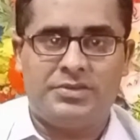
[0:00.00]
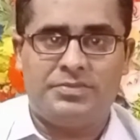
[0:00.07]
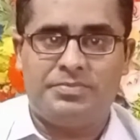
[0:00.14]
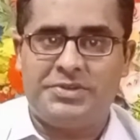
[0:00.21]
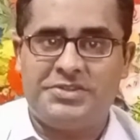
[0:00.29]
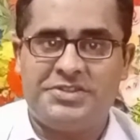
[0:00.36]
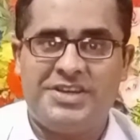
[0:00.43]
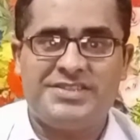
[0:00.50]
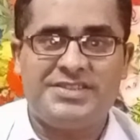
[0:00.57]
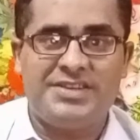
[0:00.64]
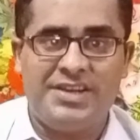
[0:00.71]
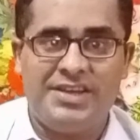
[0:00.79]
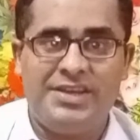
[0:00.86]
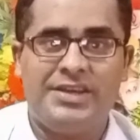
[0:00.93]
परचेज
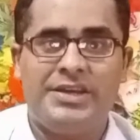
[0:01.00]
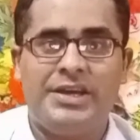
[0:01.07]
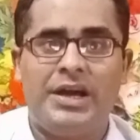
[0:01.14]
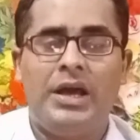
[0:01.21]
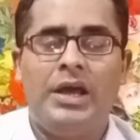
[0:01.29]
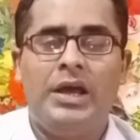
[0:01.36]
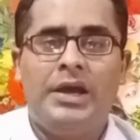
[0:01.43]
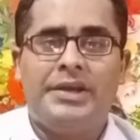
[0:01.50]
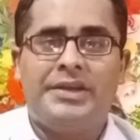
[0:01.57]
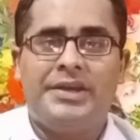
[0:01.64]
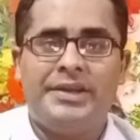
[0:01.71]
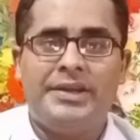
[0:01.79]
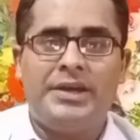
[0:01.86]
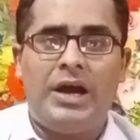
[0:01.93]
नहीं किया
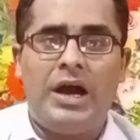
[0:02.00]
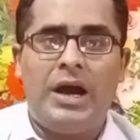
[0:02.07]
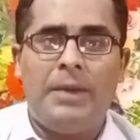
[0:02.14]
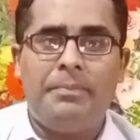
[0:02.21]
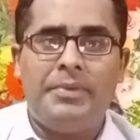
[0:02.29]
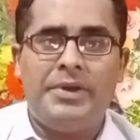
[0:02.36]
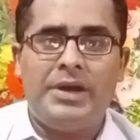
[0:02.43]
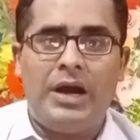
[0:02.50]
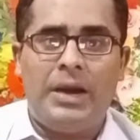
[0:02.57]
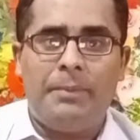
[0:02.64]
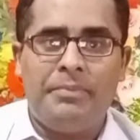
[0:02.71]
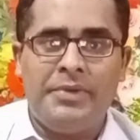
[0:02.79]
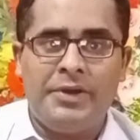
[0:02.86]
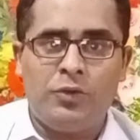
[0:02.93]
यानी कि आपने
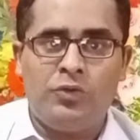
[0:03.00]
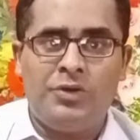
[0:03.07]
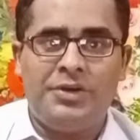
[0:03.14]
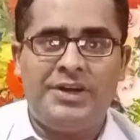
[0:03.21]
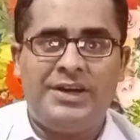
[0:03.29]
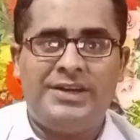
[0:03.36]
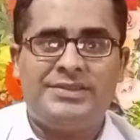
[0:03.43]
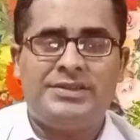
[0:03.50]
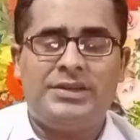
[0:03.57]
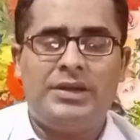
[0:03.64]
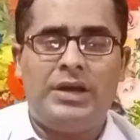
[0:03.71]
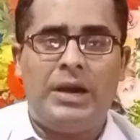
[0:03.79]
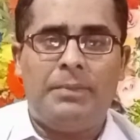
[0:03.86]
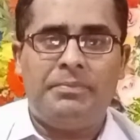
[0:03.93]
अपने कंटेंट से
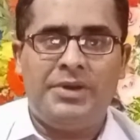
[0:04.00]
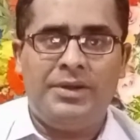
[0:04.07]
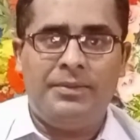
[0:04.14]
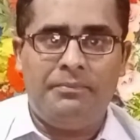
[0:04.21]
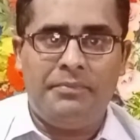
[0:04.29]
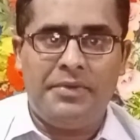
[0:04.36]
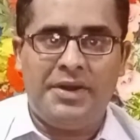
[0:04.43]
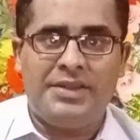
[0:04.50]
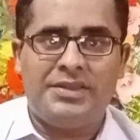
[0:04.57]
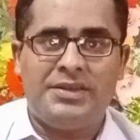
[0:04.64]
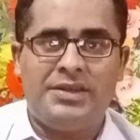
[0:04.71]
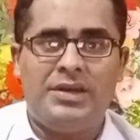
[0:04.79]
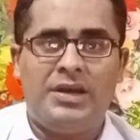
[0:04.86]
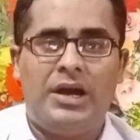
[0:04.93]
अपने मेहनत
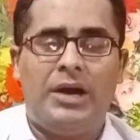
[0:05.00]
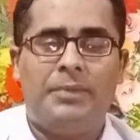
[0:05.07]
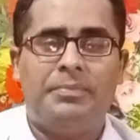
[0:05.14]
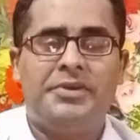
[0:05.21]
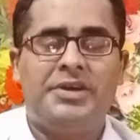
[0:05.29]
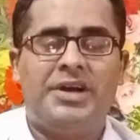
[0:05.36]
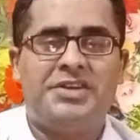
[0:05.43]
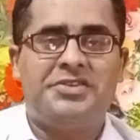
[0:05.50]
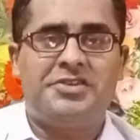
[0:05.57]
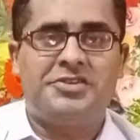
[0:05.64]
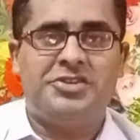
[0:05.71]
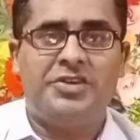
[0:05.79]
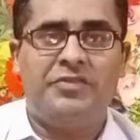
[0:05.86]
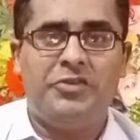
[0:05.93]
की आपने अच्छे
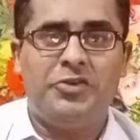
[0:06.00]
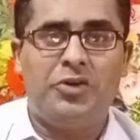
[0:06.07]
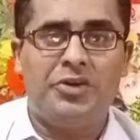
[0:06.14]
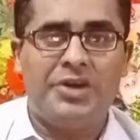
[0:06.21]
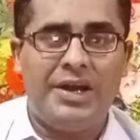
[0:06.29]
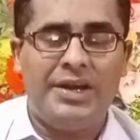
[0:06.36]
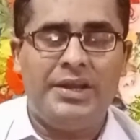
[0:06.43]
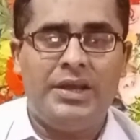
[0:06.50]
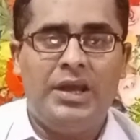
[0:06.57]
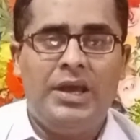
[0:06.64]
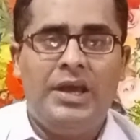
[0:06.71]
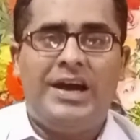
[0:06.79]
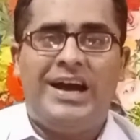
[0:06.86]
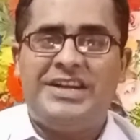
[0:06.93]
अच्छे वीडियो डाली
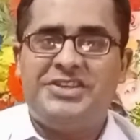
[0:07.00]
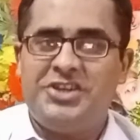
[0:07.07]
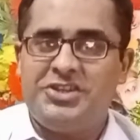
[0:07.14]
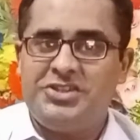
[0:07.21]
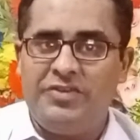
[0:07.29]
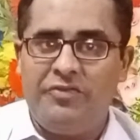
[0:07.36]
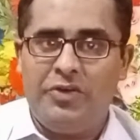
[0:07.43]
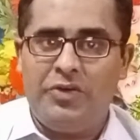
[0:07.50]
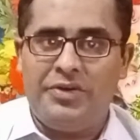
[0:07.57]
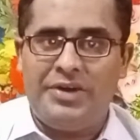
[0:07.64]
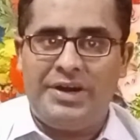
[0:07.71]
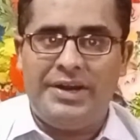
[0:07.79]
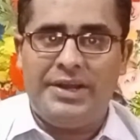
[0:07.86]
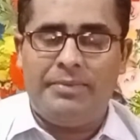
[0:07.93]
अच्छी अच्छी वीडियो
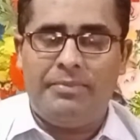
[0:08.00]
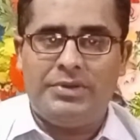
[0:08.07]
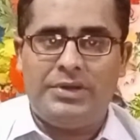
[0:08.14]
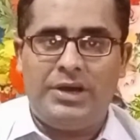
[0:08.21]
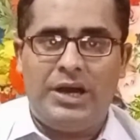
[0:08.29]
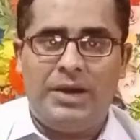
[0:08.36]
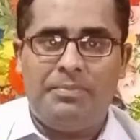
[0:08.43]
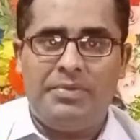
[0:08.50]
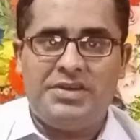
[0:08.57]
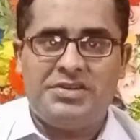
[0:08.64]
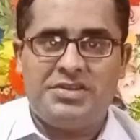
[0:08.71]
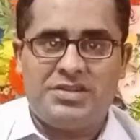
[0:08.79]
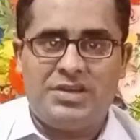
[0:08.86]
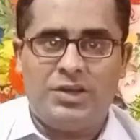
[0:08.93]
डालने के बाद आपने
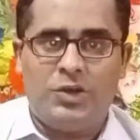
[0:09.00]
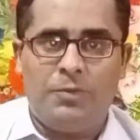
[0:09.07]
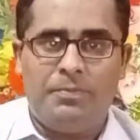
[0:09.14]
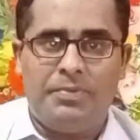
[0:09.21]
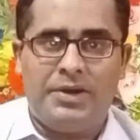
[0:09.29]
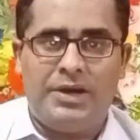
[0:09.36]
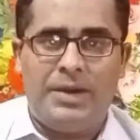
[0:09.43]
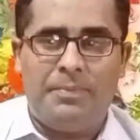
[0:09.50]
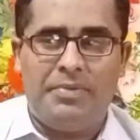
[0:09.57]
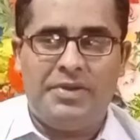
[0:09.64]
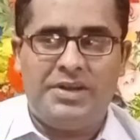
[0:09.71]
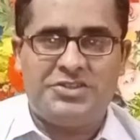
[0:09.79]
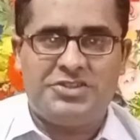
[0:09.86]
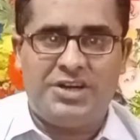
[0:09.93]
चैनल के ऊपर
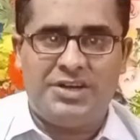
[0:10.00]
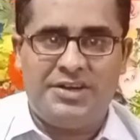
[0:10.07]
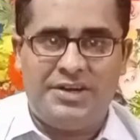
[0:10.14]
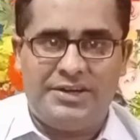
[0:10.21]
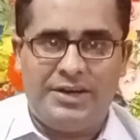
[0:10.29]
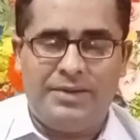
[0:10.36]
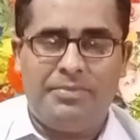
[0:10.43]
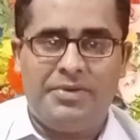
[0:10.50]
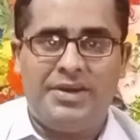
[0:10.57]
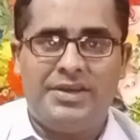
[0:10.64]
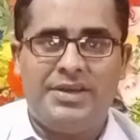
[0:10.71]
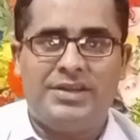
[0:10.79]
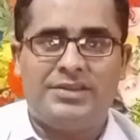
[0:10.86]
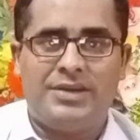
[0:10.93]
आपने अच्छा टाइटल
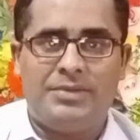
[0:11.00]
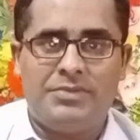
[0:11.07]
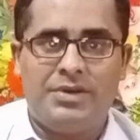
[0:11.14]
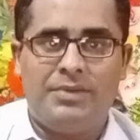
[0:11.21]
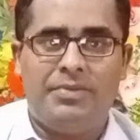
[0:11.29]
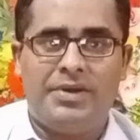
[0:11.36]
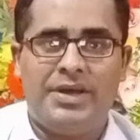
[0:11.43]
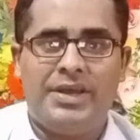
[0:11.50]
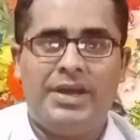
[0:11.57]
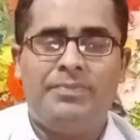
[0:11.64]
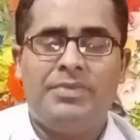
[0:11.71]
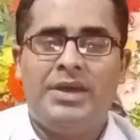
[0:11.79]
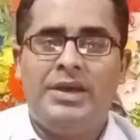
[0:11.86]
बनाया थंबनेल बनाया